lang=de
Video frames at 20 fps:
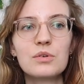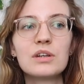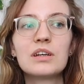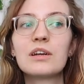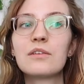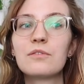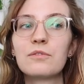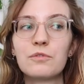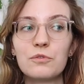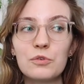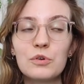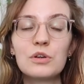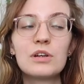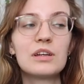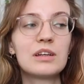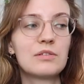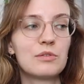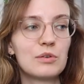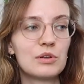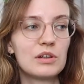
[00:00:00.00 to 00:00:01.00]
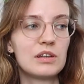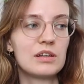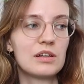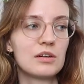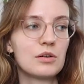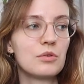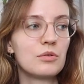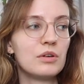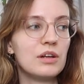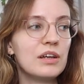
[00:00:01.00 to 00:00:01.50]
Ich hatte wirklich, wirklich
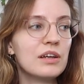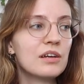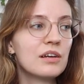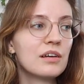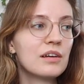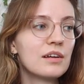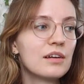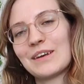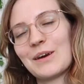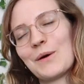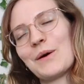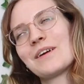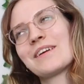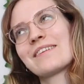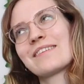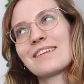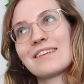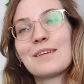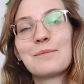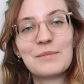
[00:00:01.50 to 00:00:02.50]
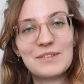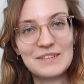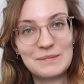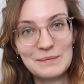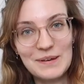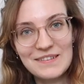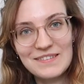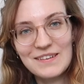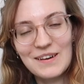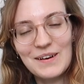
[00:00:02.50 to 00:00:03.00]
lange Uni. Ja, heute sah es ein bisschen
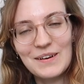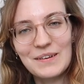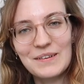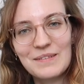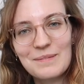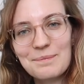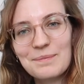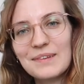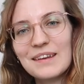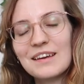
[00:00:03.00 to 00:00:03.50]
besser aus.